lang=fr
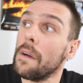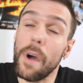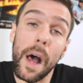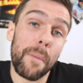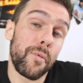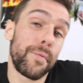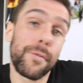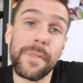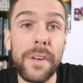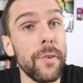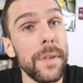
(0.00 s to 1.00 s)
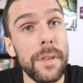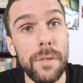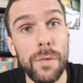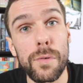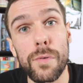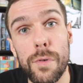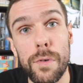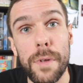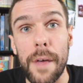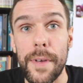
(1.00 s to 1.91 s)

voilà, un peu plus égoïstes que d'autres,